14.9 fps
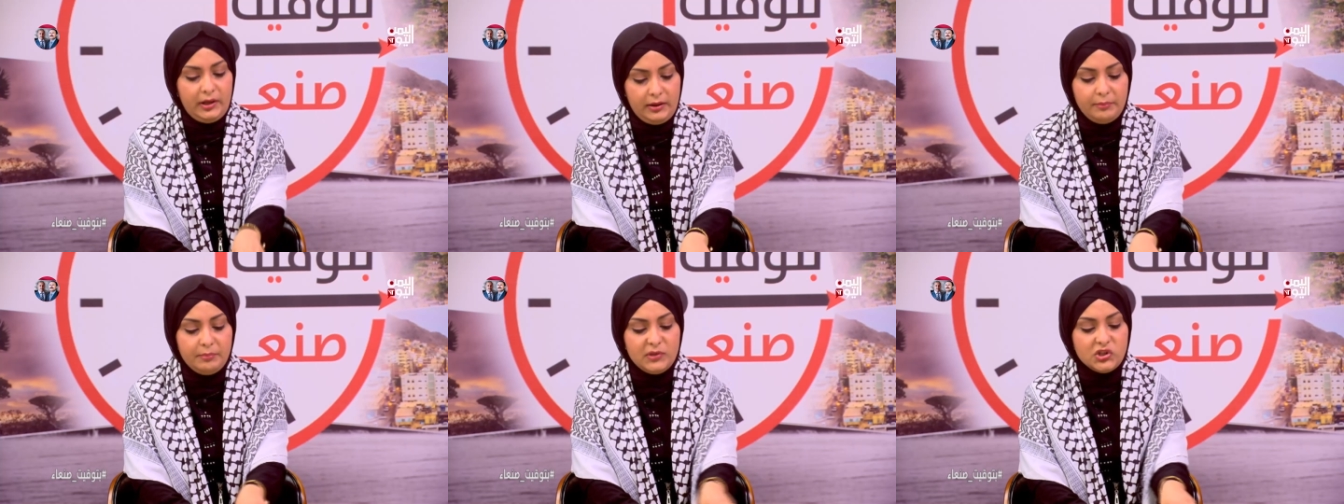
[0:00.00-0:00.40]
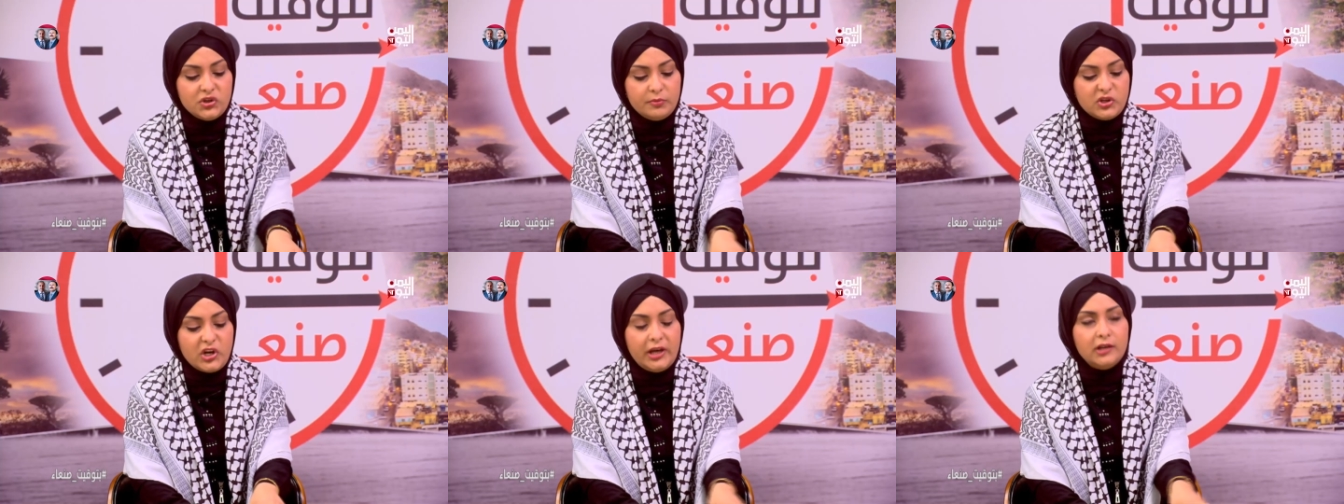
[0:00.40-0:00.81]
مش
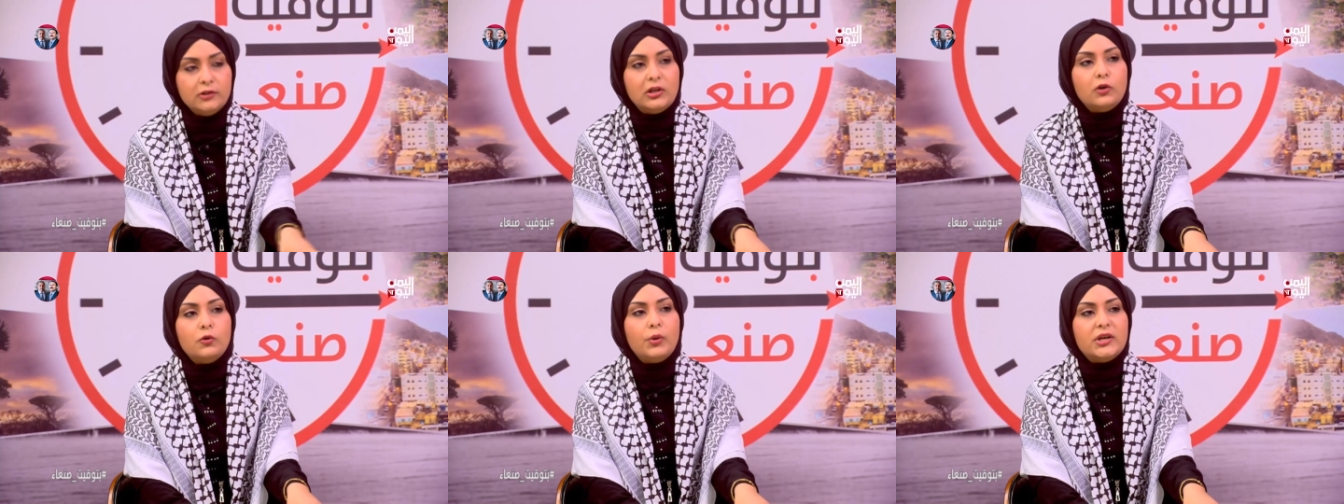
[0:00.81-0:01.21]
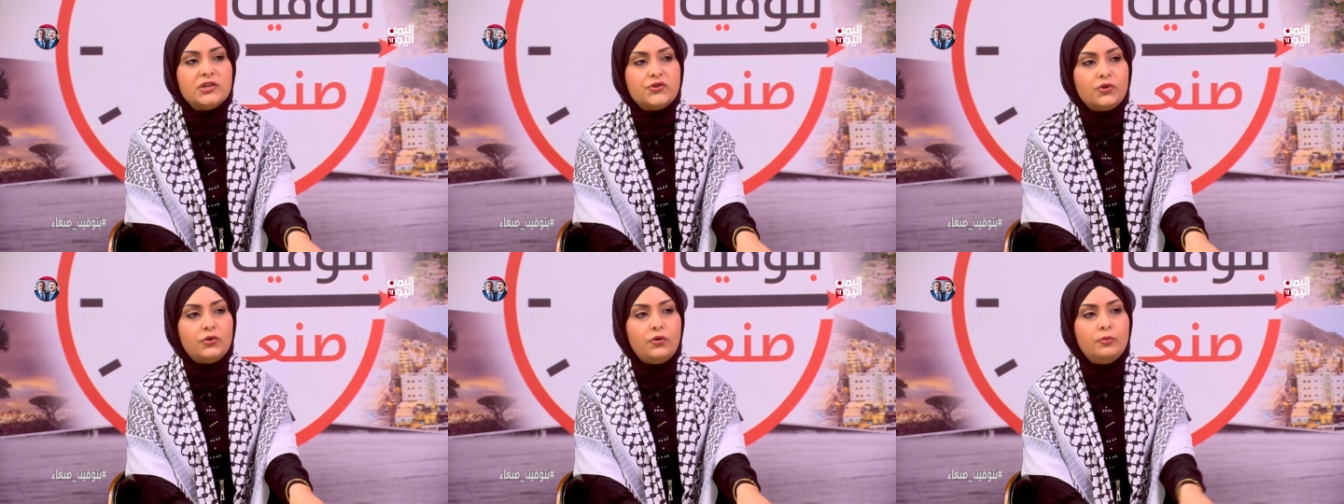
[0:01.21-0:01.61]
مش هيقدروا
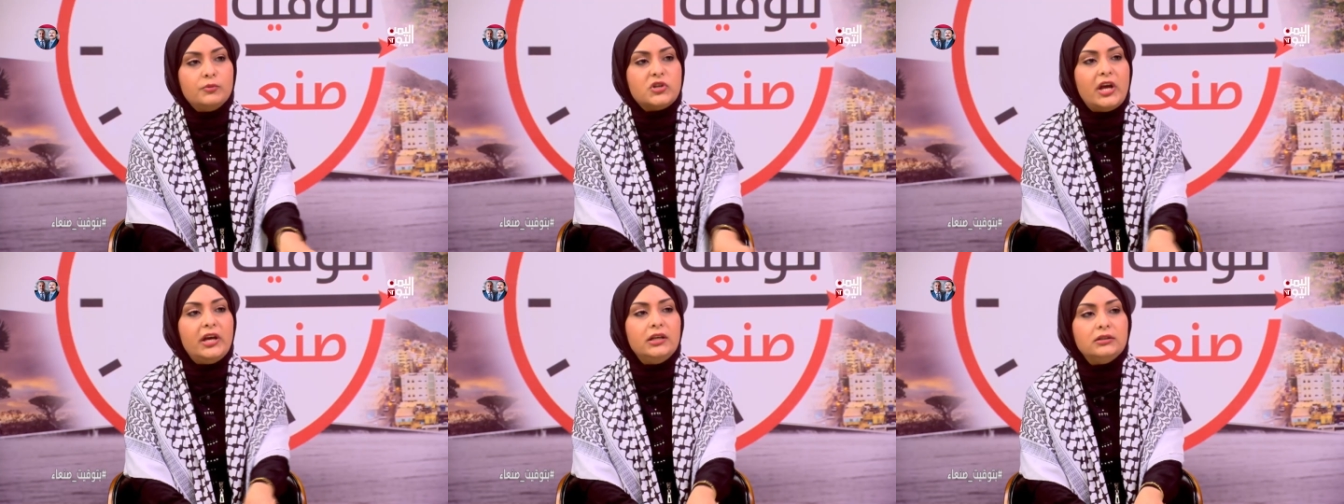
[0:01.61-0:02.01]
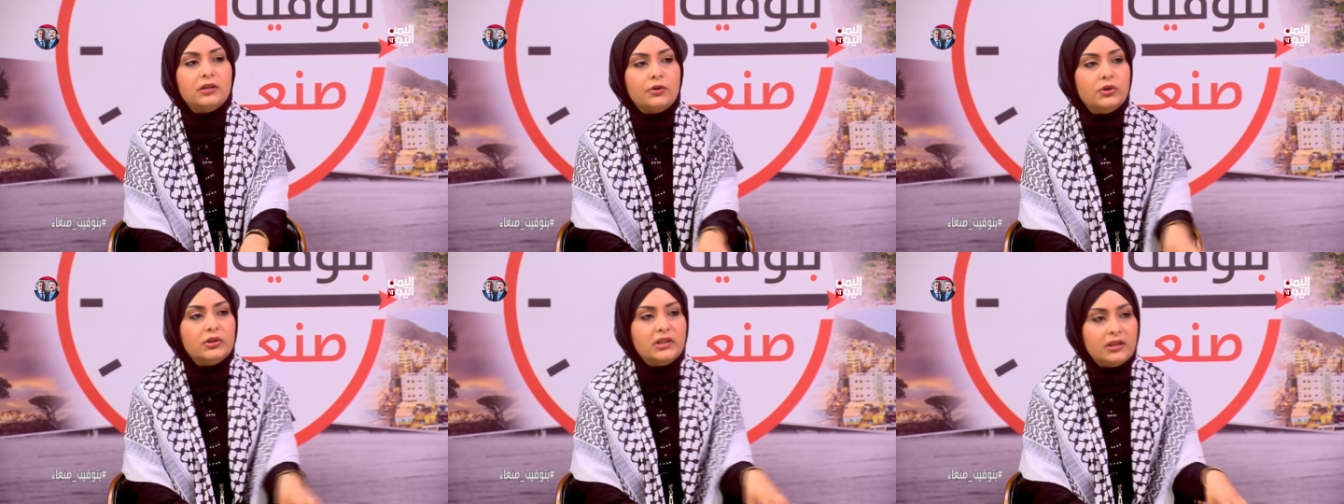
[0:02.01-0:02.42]
يواجهوا مش
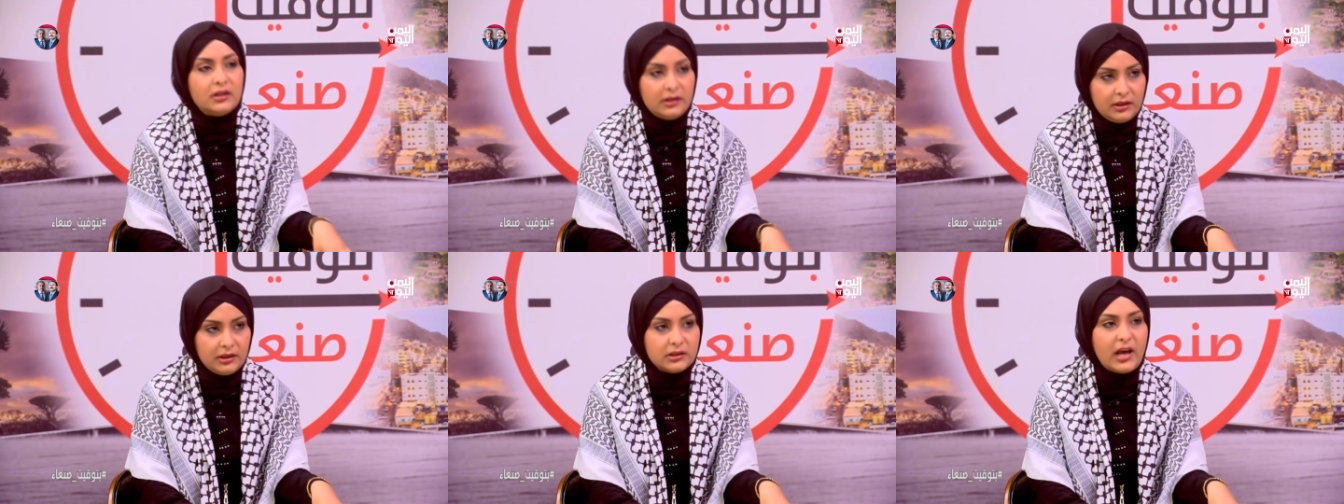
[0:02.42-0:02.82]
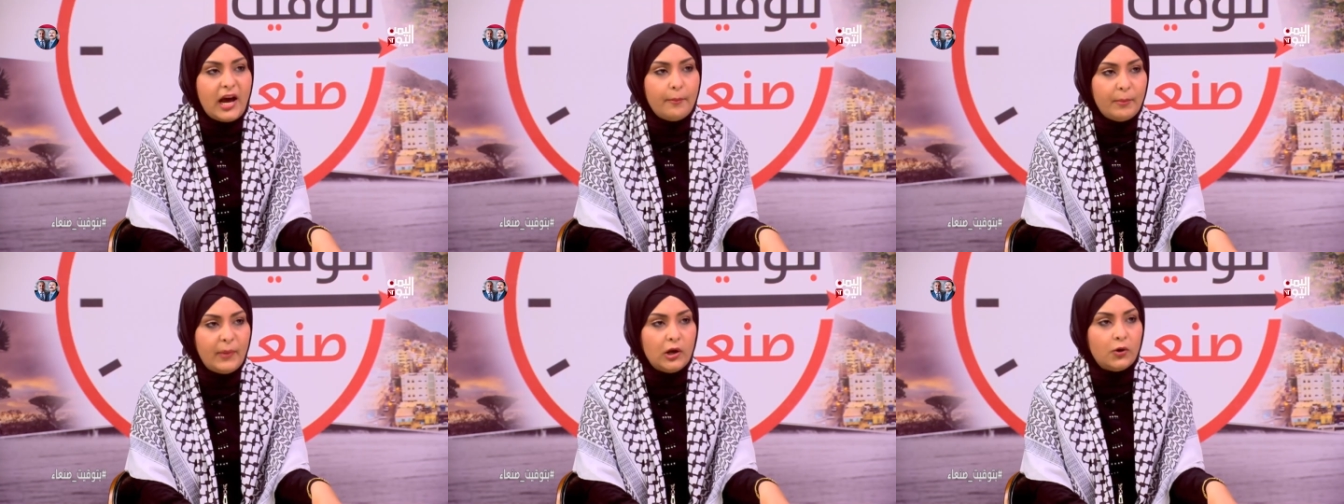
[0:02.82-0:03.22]
هيقدروا
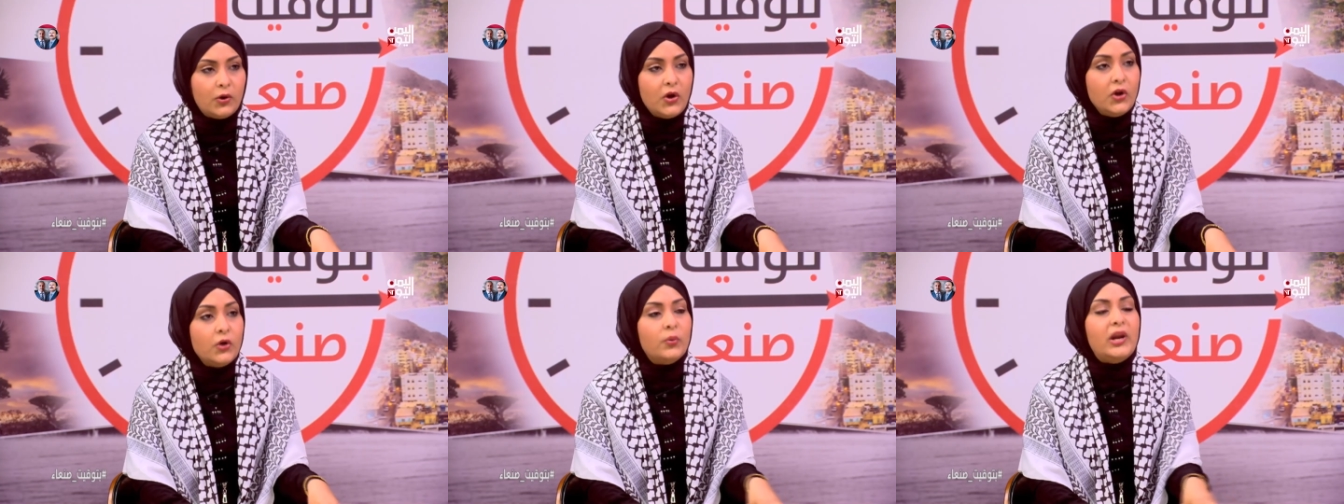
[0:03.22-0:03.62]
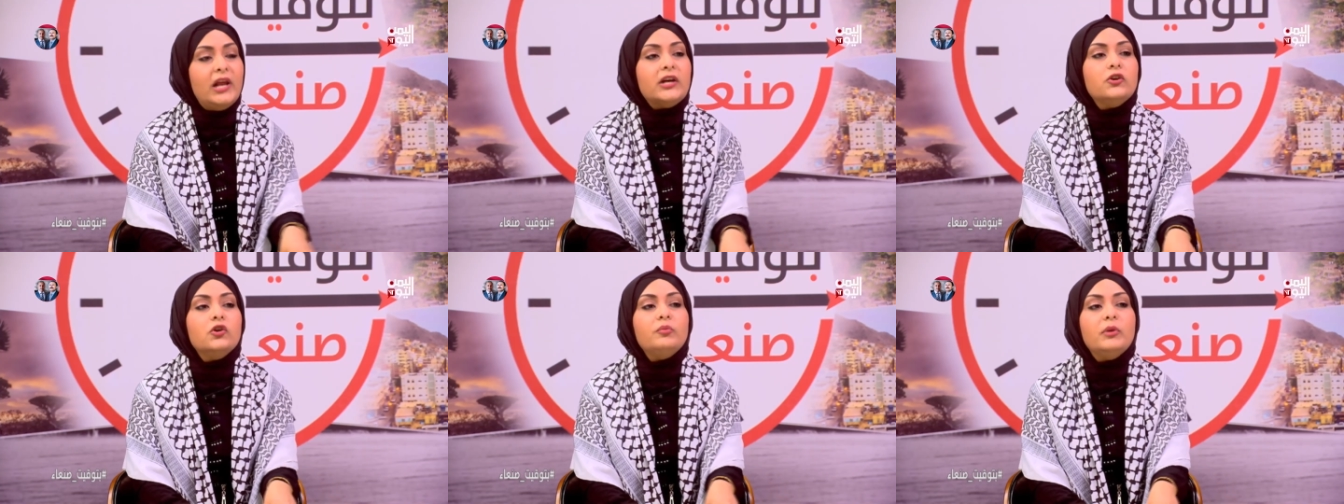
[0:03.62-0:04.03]
يتحملوا
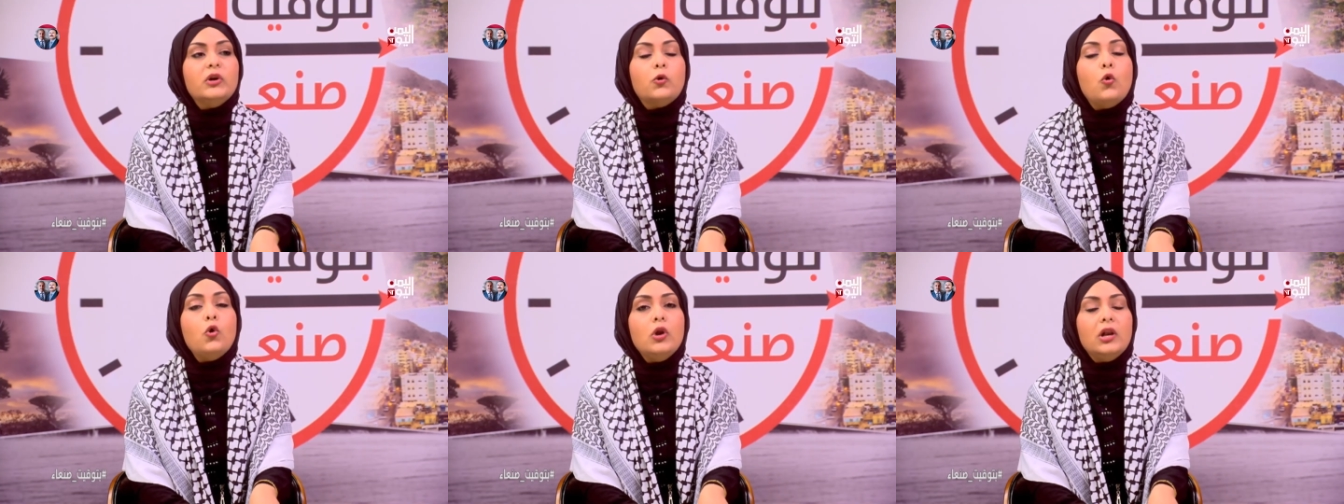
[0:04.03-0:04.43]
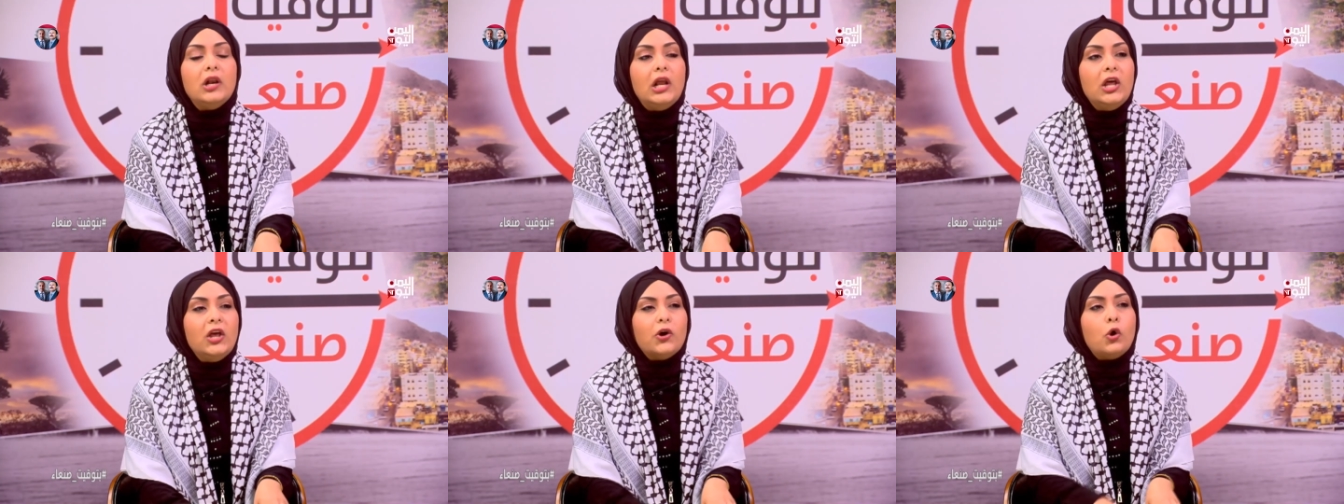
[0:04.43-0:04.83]
ولكن هم كل
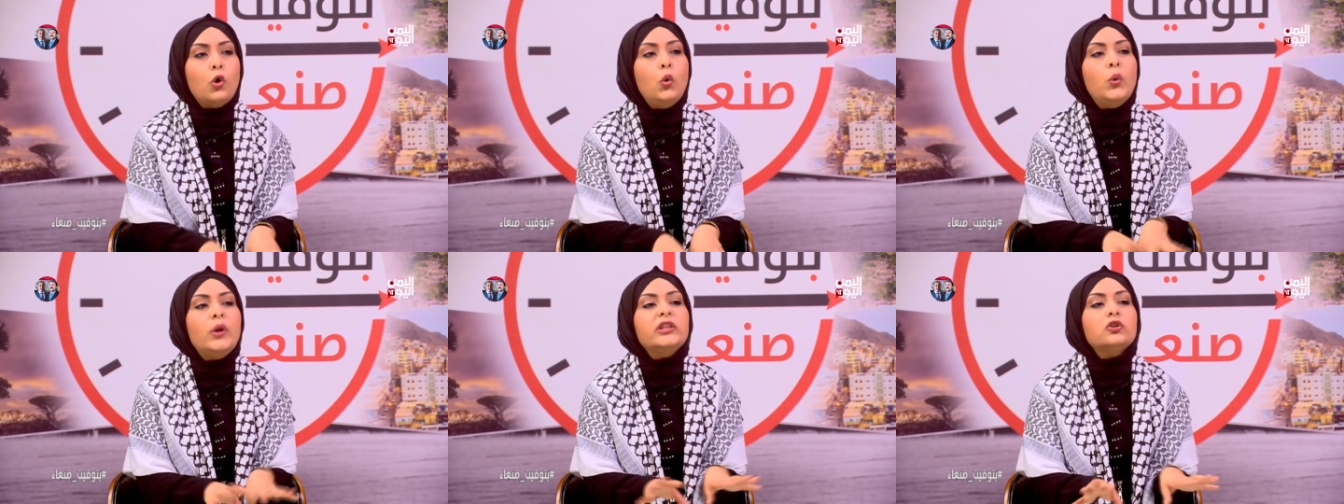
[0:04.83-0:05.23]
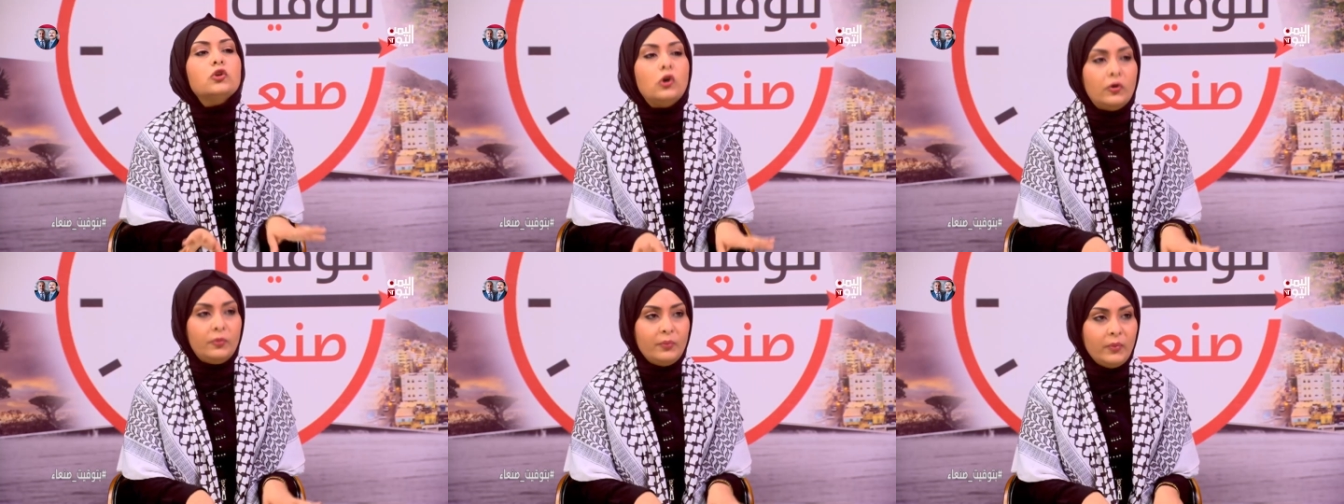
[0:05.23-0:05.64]

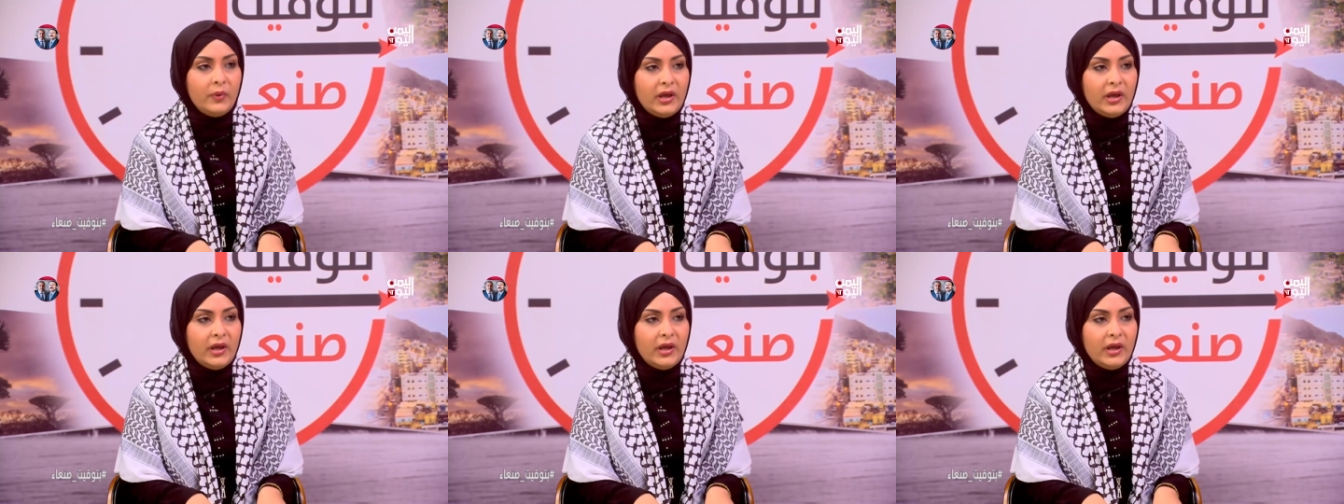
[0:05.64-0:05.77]
قوتهم